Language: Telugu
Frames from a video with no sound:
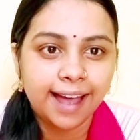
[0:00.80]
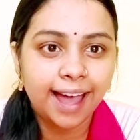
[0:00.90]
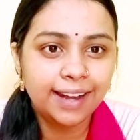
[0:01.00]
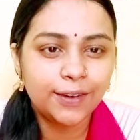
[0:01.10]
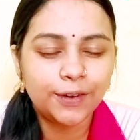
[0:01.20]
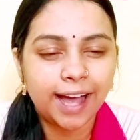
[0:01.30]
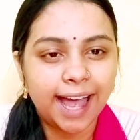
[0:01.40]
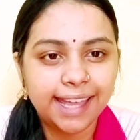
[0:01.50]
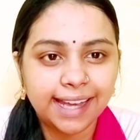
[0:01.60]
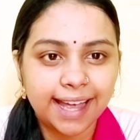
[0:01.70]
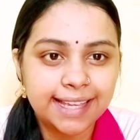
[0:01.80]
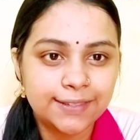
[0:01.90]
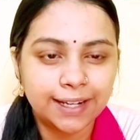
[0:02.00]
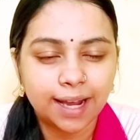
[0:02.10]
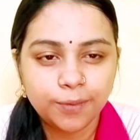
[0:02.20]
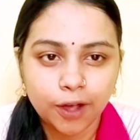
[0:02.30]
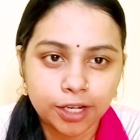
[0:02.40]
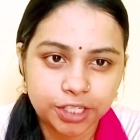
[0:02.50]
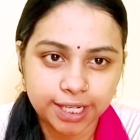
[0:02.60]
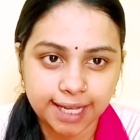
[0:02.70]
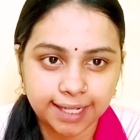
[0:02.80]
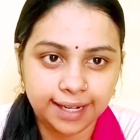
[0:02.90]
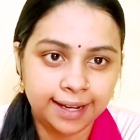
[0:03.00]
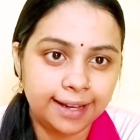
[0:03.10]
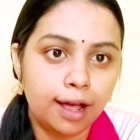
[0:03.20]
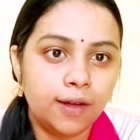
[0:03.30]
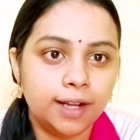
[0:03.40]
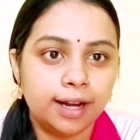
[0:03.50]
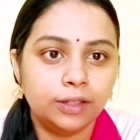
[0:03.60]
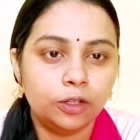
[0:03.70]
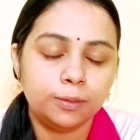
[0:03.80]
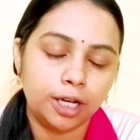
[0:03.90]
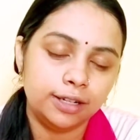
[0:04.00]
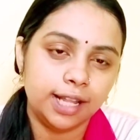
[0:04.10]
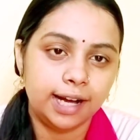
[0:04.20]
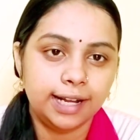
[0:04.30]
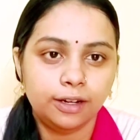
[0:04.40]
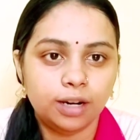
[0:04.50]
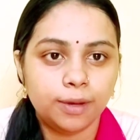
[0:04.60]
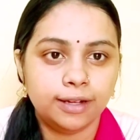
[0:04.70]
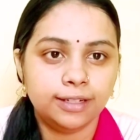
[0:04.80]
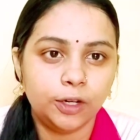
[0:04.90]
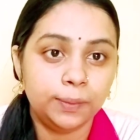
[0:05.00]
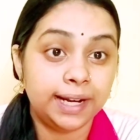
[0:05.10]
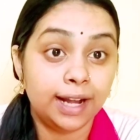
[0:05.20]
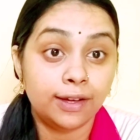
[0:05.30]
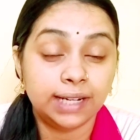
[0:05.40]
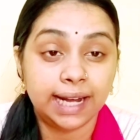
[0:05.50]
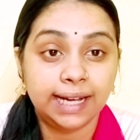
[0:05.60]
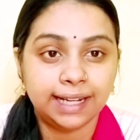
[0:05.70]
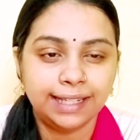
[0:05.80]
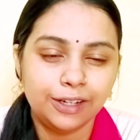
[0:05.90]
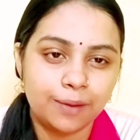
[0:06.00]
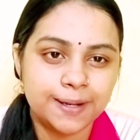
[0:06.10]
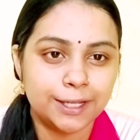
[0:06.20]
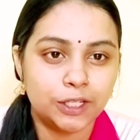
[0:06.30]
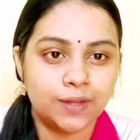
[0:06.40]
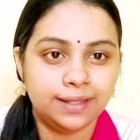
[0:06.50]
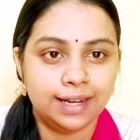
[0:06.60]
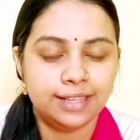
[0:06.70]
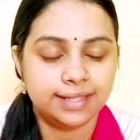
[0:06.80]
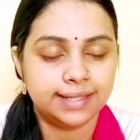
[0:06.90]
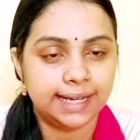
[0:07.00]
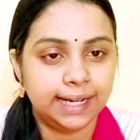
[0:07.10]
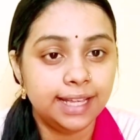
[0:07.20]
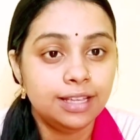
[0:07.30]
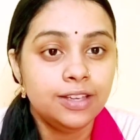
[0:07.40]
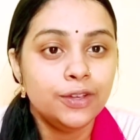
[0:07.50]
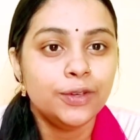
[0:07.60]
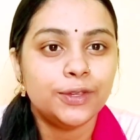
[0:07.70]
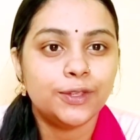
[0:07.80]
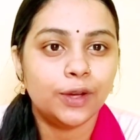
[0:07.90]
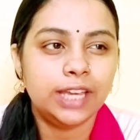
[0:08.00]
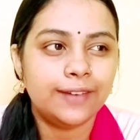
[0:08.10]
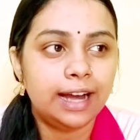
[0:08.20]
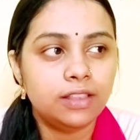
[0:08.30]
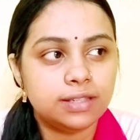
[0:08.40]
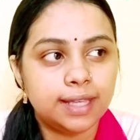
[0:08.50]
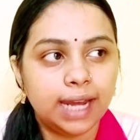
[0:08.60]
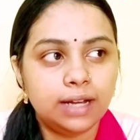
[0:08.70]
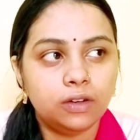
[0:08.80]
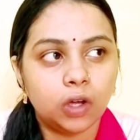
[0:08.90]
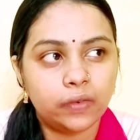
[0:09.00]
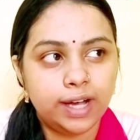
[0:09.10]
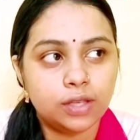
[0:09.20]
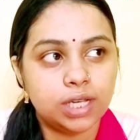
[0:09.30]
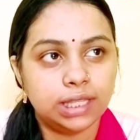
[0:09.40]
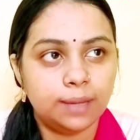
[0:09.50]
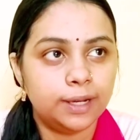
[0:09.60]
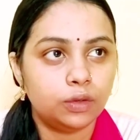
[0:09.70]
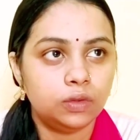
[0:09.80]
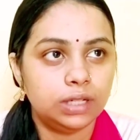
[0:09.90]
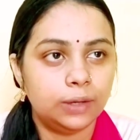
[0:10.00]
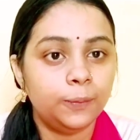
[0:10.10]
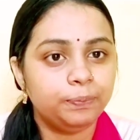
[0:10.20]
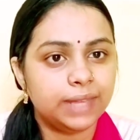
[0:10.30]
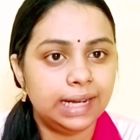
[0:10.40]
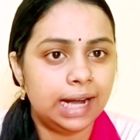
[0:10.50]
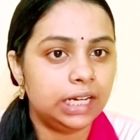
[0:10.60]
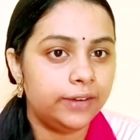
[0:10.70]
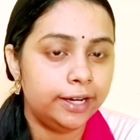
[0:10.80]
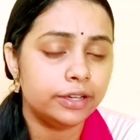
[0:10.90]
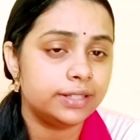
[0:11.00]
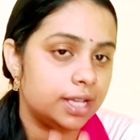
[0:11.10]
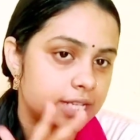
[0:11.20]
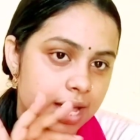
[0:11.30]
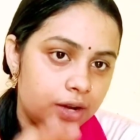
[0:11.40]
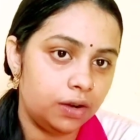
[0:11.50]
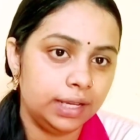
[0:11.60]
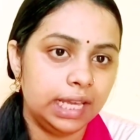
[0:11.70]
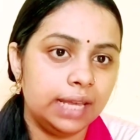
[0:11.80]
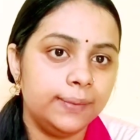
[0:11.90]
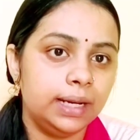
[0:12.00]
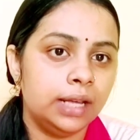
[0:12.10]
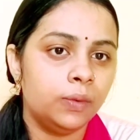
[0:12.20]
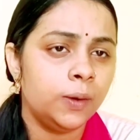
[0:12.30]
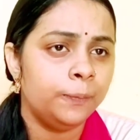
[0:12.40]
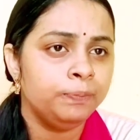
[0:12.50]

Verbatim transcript: హలో హాయ్ గాయ్స్ వెల్కమ్ టు అవర్ ఛానల్ ఎలా ఉన్నారు అందరూ బాగున్నారు నేను కూడా బాగున్నాను మీరు ఎలా ఉన్నారు ఏంటంటే కామెంట్ సెక్షన్ ద్వారా తెలియజేసేసేయండి సో ఈవేళ వచ్చేసరికి ఏంటంటే ఒక వీడియో చేద్దాం అనుకుంటున్నాను ఇలాంటి వీడియోస్ నా ఛానల్లో ఏమీ లేవు